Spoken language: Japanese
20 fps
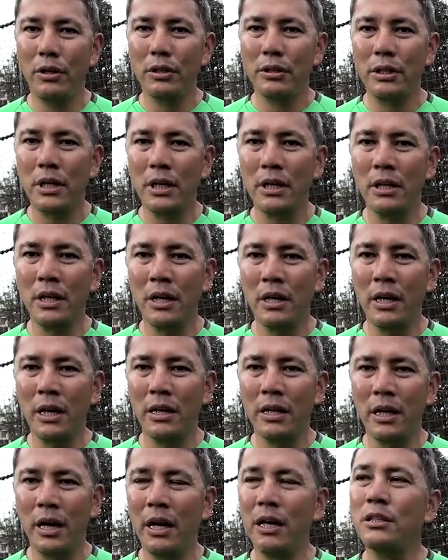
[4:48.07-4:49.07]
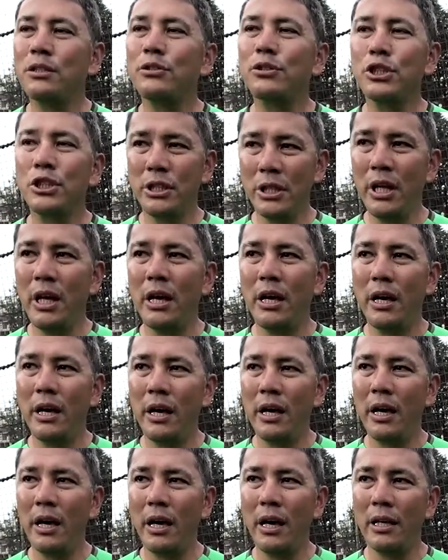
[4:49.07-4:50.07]
最大限に排除して、うん、
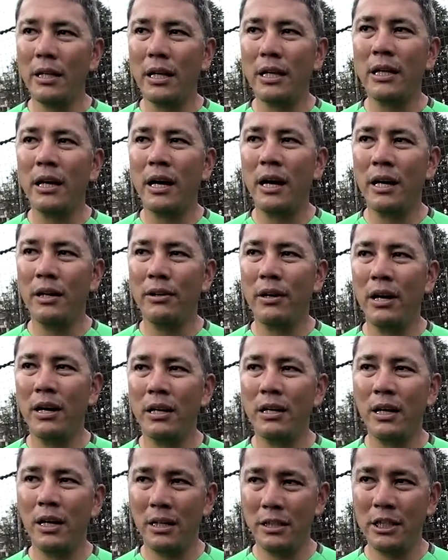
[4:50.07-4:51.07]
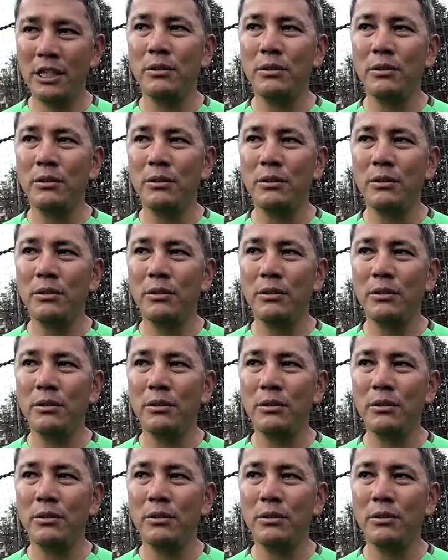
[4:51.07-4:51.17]
えー、戦える体、はい、